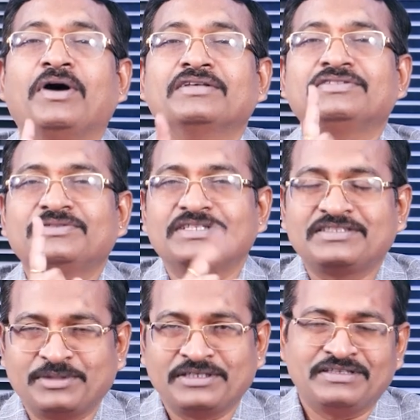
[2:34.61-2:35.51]

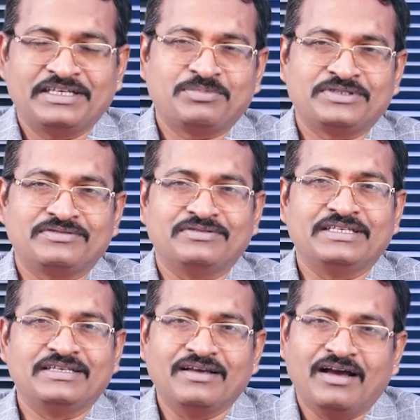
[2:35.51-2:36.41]
పాజిటివ్నెస్ మనకు
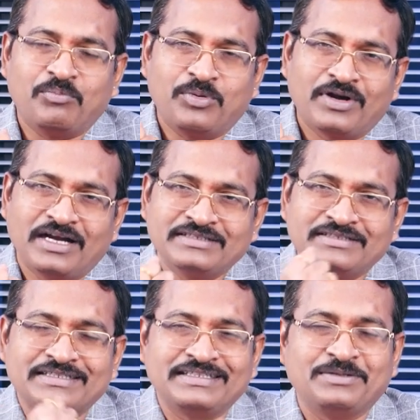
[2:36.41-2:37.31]
నేర్పిస్తుంది ఆ పోరాడే
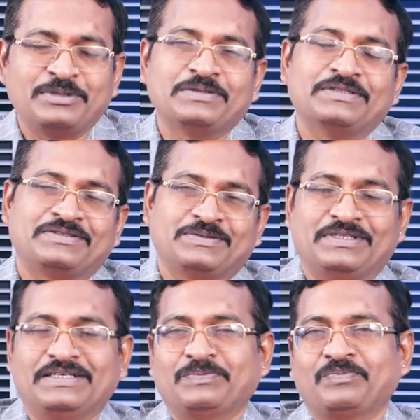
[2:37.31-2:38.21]
శక్తిని మీకు
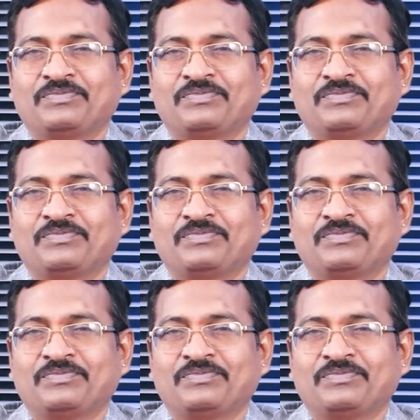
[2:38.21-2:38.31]
ఇస్తుంది